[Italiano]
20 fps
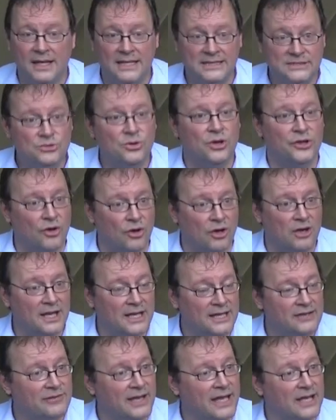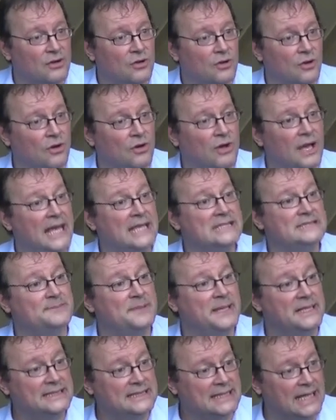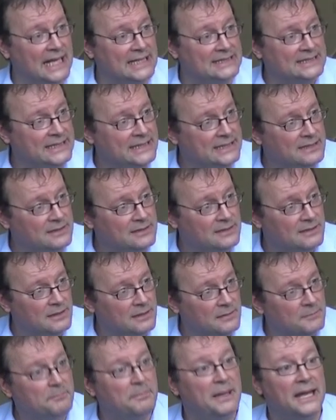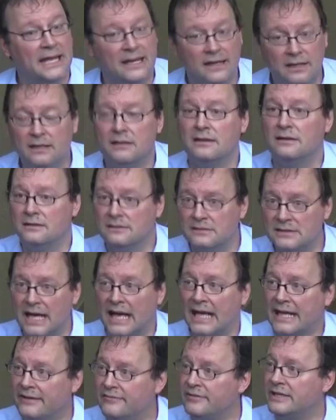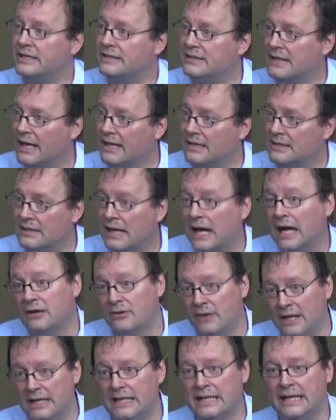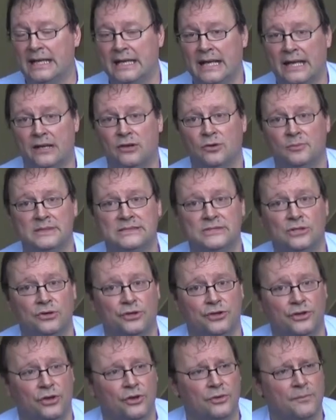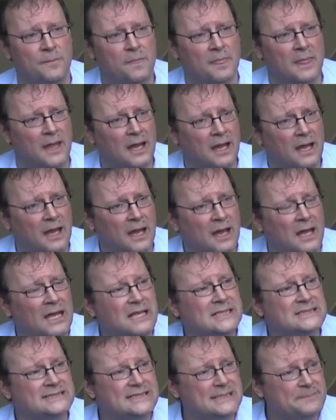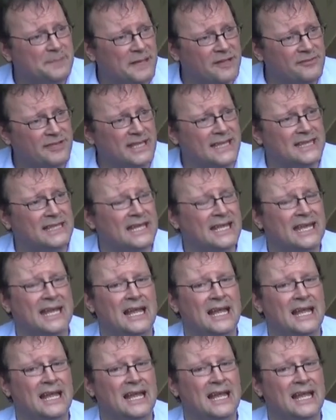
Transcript: i suoi organi vengono espiantati per dare vita a quelli che ne hanno bisogno. Si prevede